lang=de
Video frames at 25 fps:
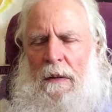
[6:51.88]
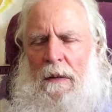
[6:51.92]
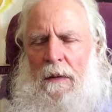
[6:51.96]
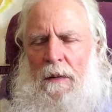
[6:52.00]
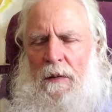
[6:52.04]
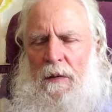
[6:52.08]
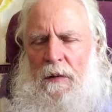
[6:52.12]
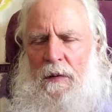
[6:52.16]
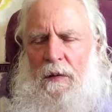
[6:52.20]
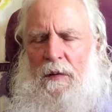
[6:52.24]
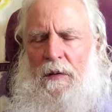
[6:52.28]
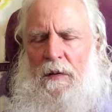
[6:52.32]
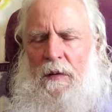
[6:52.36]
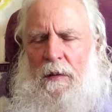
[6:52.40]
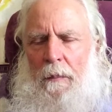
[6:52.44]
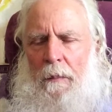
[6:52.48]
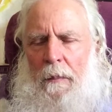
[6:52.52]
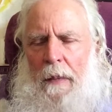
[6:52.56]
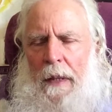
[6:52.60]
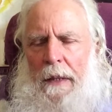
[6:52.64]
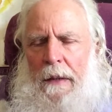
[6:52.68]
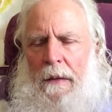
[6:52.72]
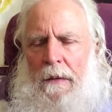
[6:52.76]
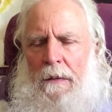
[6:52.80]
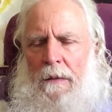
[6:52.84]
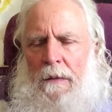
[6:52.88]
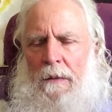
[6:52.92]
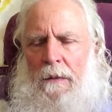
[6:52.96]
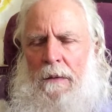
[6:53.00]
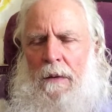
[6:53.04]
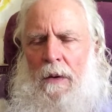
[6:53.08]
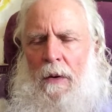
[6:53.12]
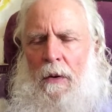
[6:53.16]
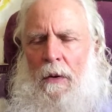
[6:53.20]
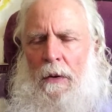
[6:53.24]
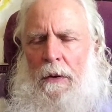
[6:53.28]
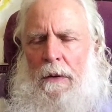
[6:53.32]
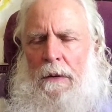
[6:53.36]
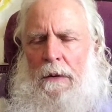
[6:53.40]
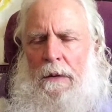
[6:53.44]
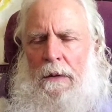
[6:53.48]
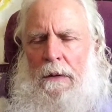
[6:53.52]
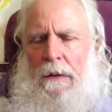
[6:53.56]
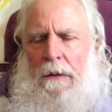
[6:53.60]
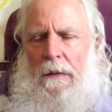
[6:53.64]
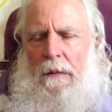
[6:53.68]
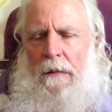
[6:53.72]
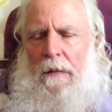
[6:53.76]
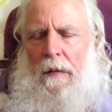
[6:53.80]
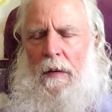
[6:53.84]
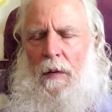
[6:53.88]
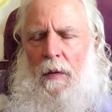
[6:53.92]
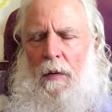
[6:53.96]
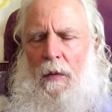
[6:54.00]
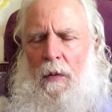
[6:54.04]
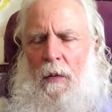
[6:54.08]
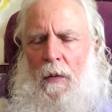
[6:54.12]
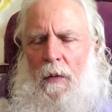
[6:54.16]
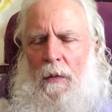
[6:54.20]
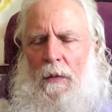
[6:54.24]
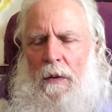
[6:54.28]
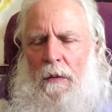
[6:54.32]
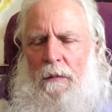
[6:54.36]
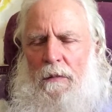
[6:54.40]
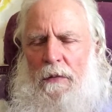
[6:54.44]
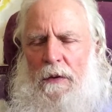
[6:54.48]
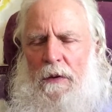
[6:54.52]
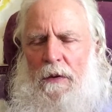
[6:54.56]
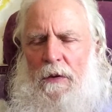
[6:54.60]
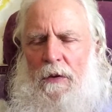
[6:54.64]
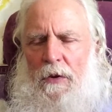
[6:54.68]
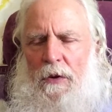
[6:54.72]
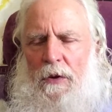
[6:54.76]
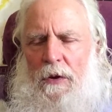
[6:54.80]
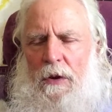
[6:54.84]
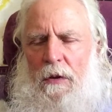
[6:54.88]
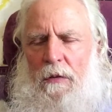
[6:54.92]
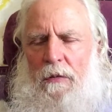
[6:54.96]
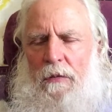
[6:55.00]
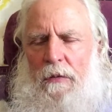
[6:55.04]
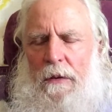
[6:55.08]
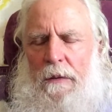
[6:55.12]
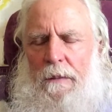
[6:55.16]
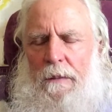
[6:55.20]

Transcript: Das ist die Meinung der heutigen Theologen der Wissenschaft.